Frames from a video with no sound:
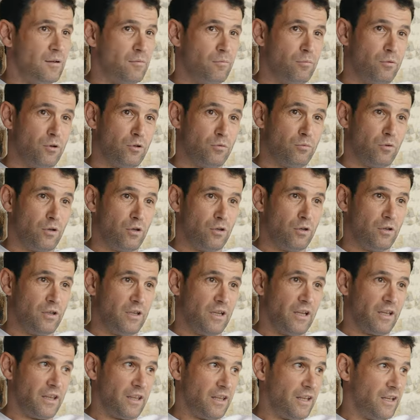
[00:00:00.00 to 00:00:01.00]
Pues bueno,
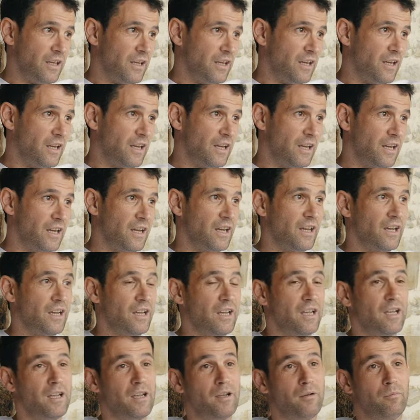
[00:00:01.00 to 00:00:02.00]
eh,
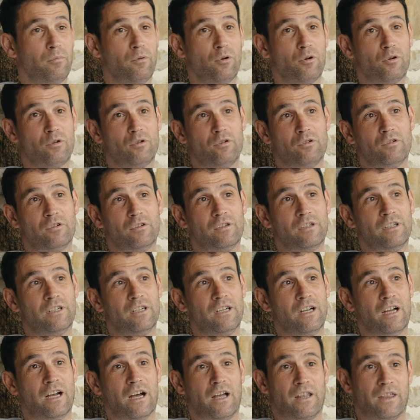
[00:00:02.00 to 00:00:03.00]
hace poco.
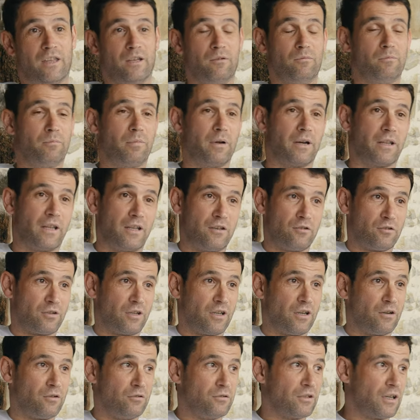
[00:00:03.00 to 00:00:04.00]
Hace un par de años
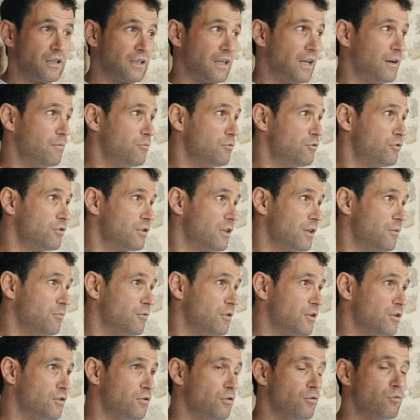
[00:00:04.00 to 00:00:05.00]
que contactamos, que
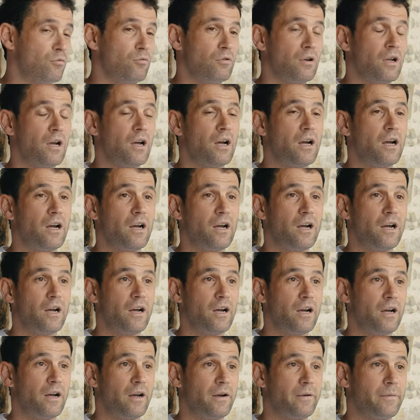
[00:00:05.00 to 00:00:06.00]
hemos hecho
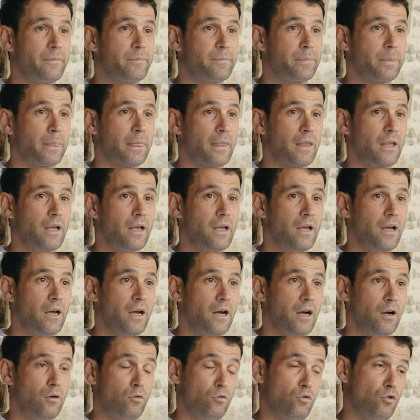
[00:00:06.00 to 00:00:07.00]
alguna,
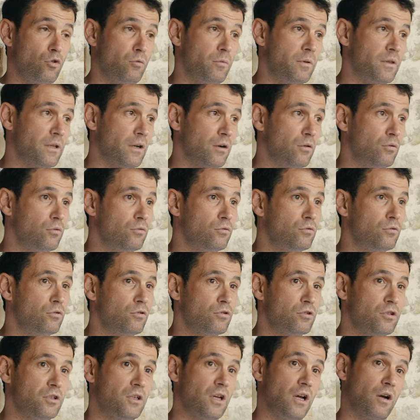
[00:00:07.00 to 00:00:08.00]
algún documental
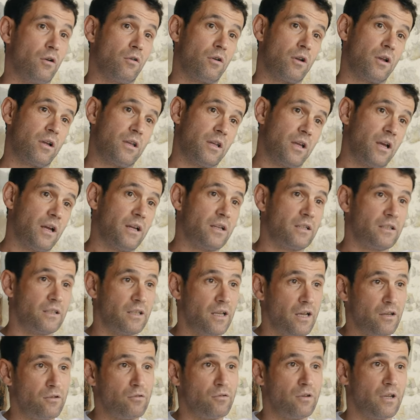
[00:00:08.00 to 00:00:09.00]
juntos y ahora ya
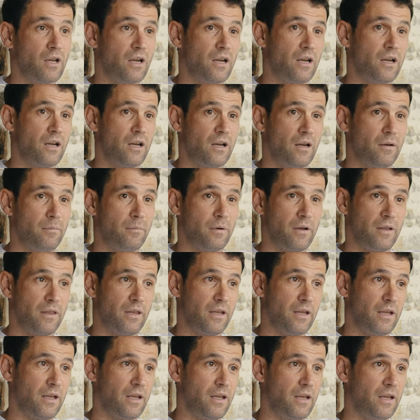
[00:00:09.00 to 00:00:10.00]
este año ya
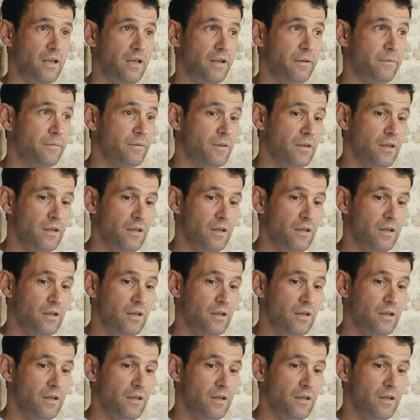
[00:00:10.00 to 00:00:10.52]
parece que,